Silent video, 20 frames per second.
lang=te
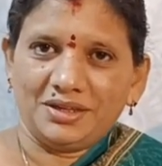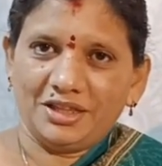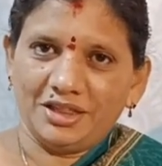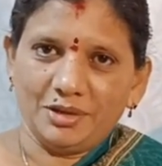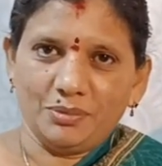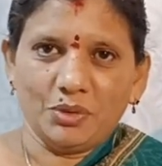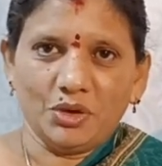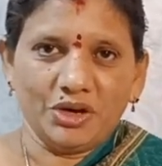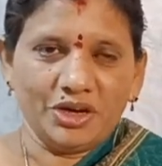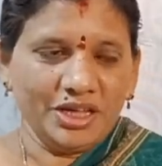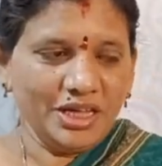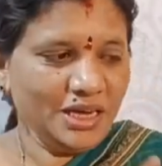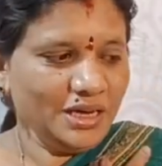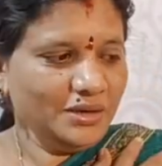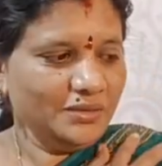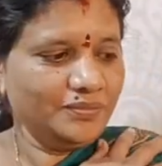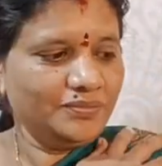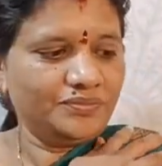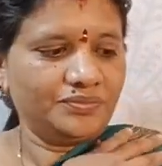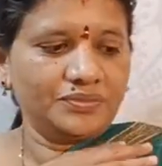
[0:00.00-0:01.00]
కింద
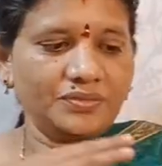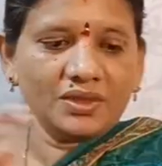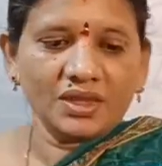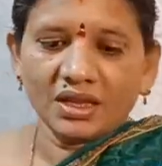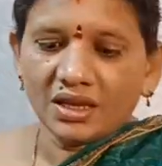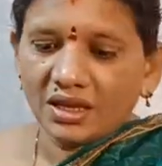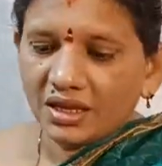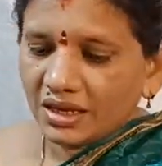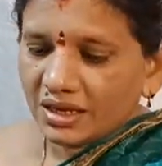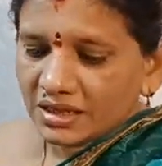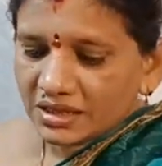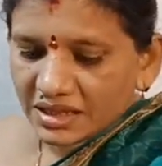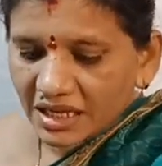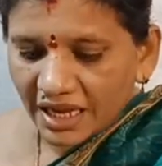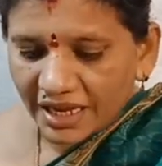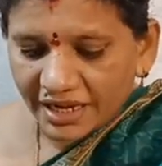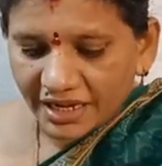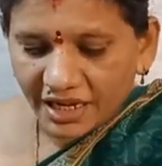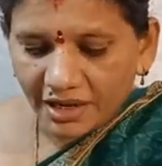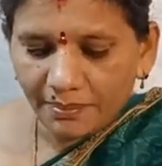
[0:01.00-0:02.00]
బార్డర్
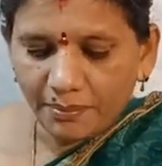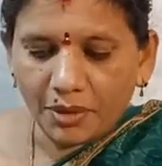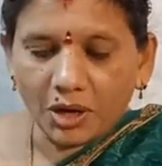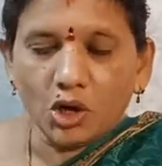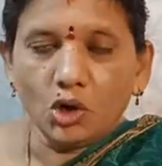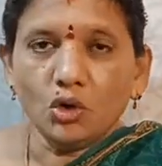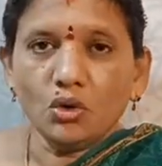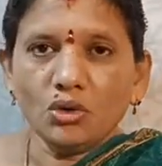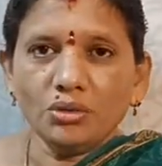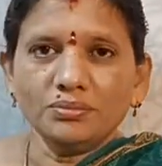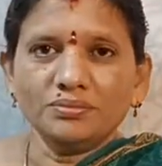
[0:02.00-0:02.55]
శారీకి పళ్ళు